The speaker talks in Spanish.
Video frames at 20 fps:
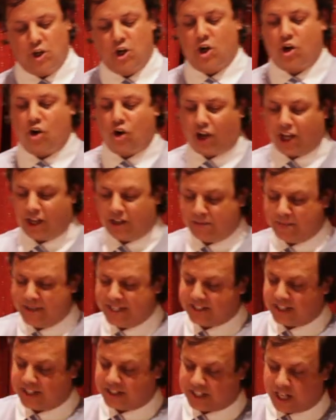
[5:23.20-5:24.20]
Lo que
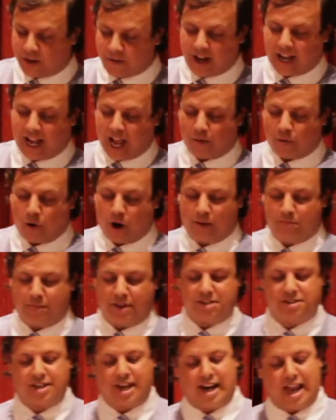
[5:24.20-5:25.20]
Mises lleva a cabo al
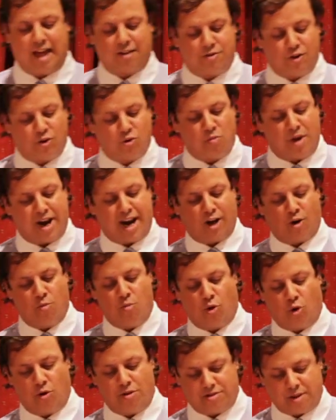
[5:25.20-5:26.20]
pensar la acción humana
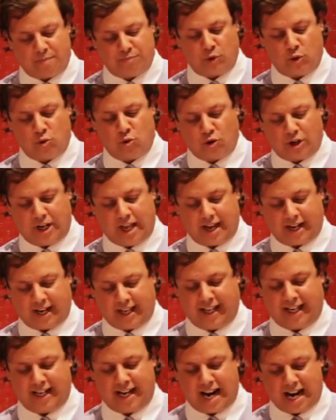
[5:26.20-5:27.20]
como concepto nuclear
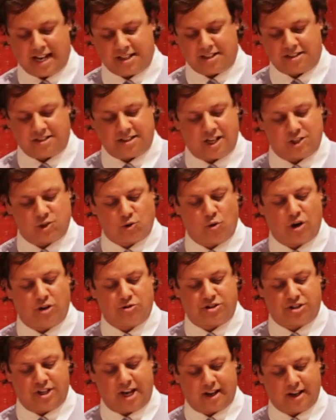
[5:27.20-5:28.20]
en el análisis de la escuela
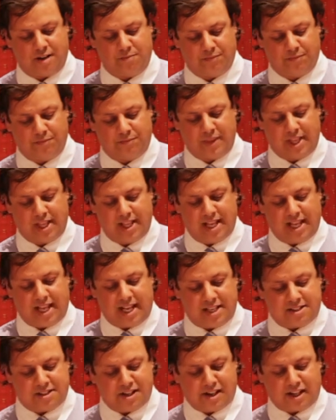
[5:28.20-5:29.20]
austríaca
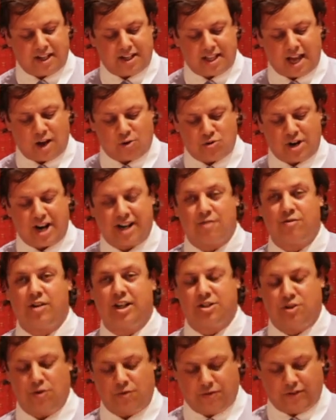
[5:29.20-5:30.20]
es en realidad una
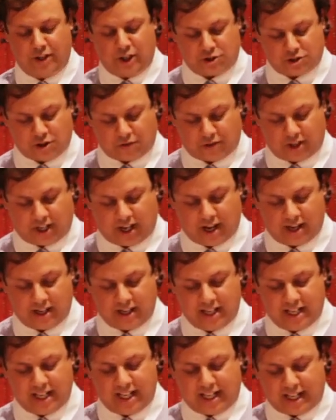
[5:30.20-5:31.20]
reflexión filosófica
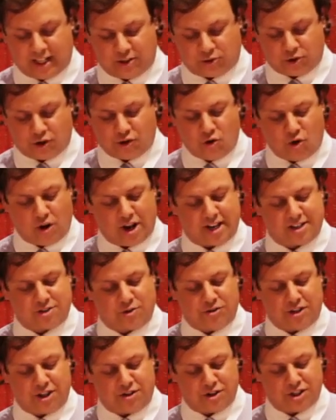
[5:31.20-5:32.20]
en torno a las
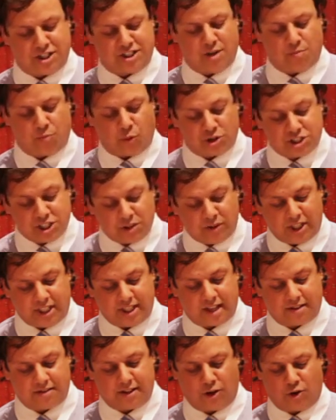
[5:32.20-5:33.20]
condiciones de
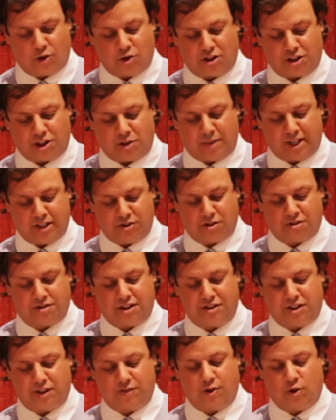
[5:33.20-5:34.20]
posibilidad del conocimiento
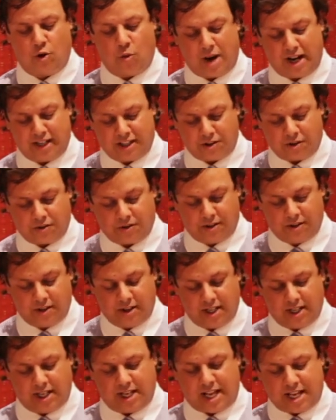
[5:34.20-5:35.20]
científico válido,
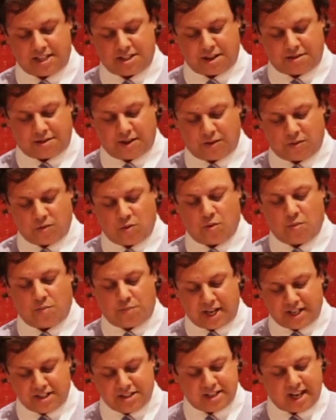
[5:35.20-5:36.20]
es decir,
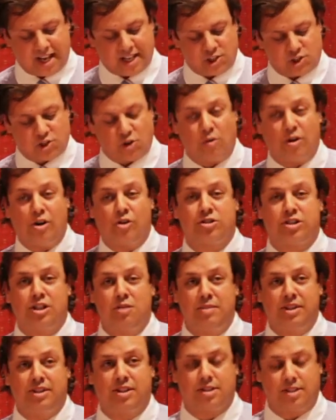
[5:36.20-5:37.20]
piensa sobre los
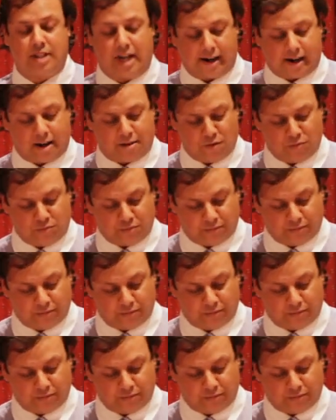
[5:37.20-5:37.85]
límites de la razón.